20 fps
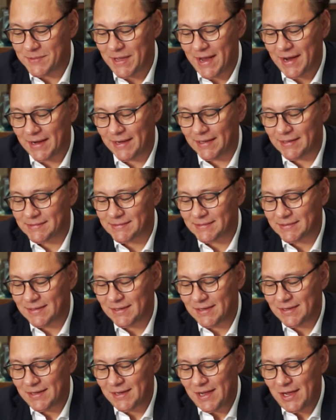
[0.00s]
viejas
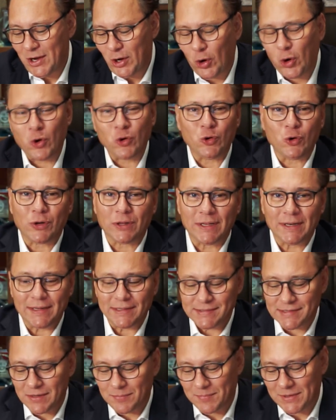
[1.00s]
con
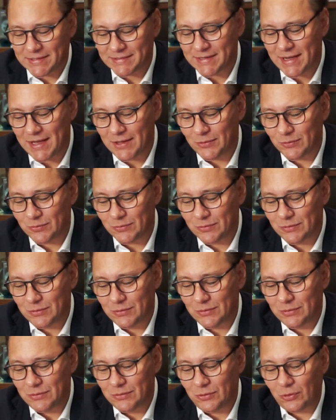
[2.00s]
órdenes del pasado,
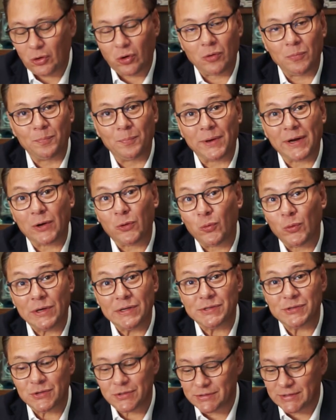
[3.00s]
con
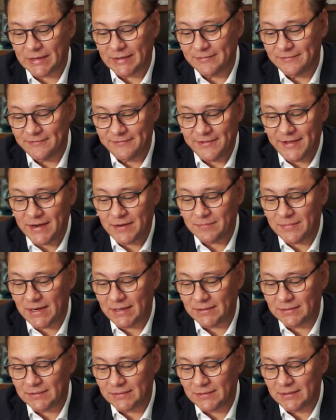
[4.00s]
prejuicios que enferman,
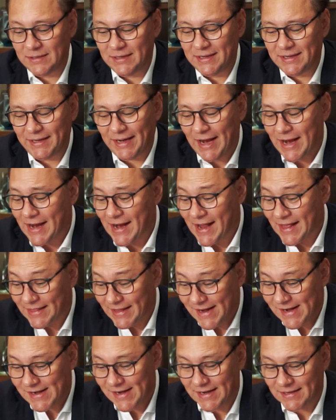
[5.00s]
que
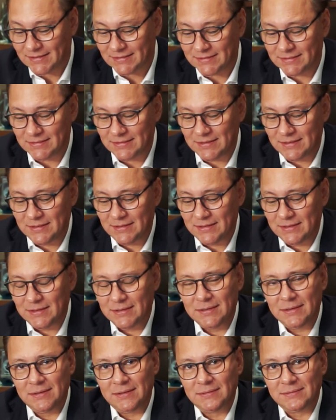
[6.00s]
encadenan,
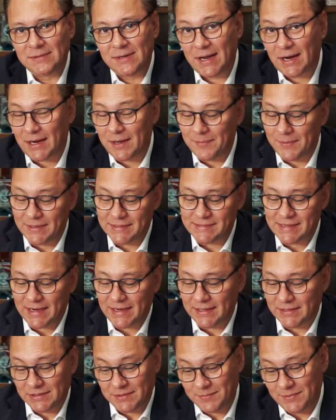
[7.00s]
la cabeza
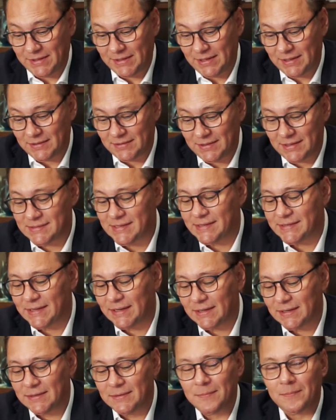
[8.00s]
que divide, es
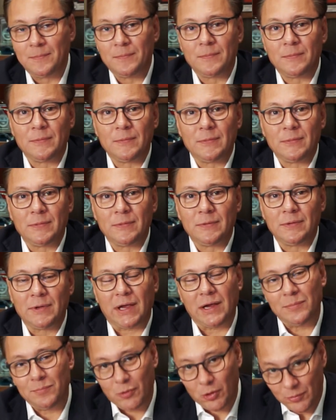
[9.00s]
decir,
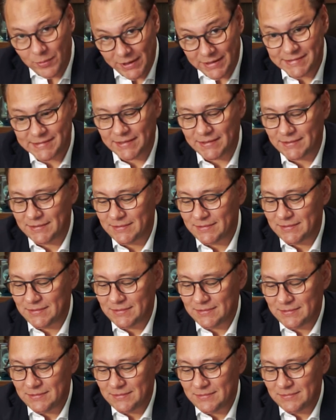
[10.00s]
empobrece,
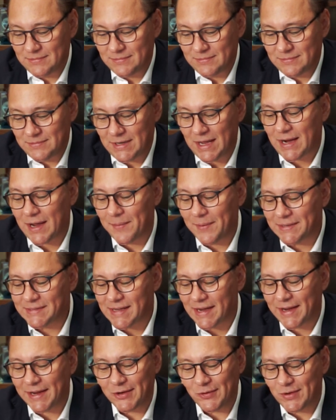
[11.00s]
la
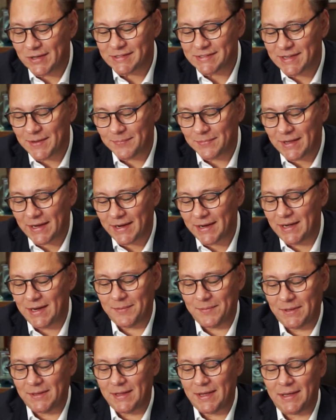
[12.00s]
cabeza que no acepta que la
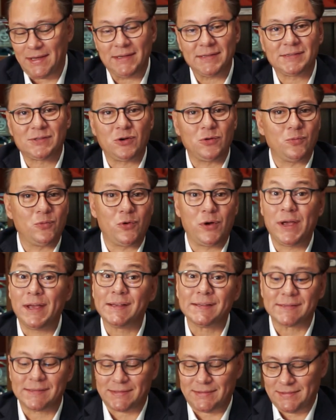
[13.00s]
vida es como
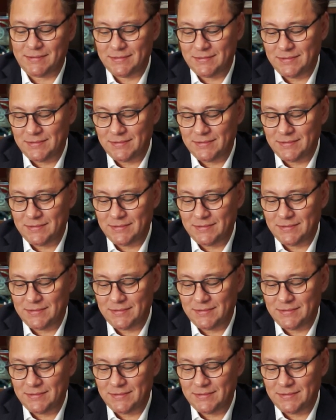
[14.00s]
es,